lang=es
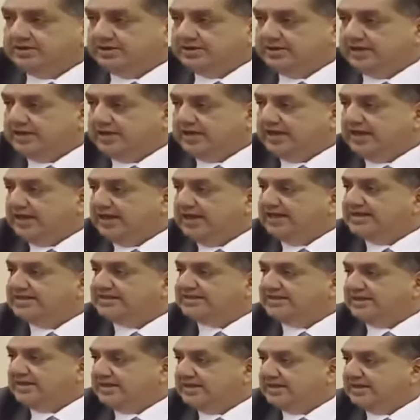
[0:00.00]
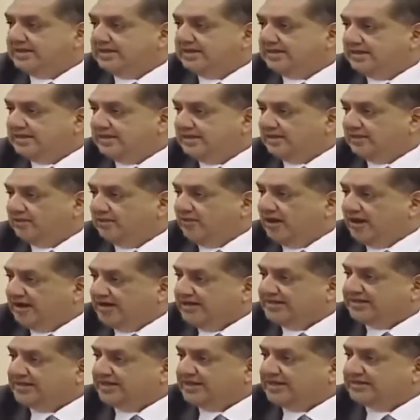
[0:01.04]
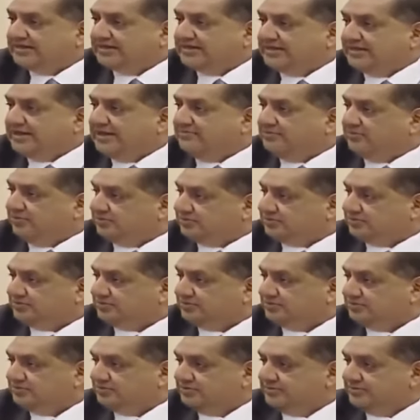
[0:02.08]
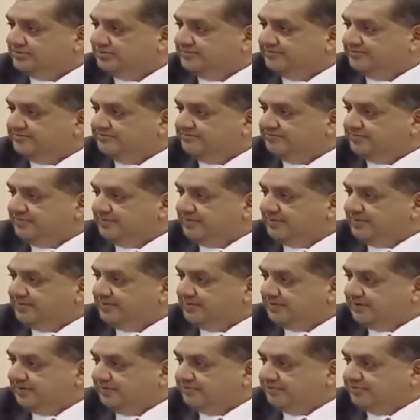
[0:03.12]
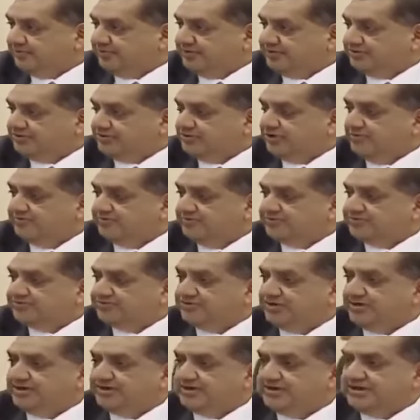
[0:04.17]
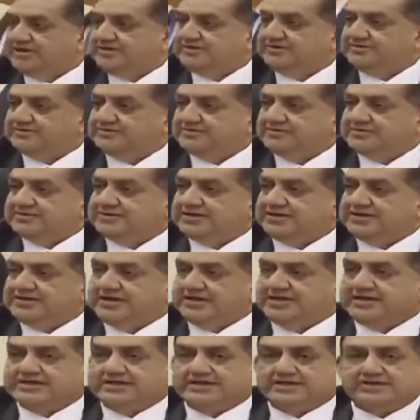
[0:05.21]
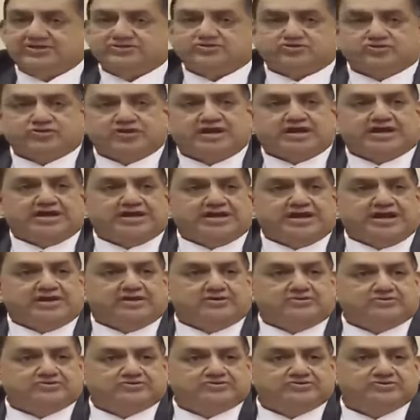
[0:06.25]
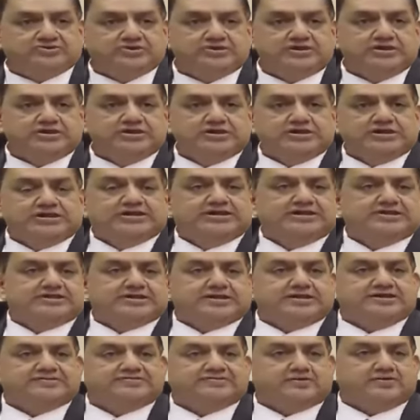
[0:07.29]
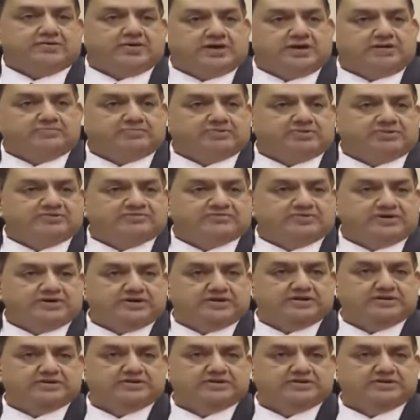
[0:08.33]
Y la gente los agentes que tenemos de protección a personalidades tienen el derecho de agarrarlos y de entregárselos a la policía.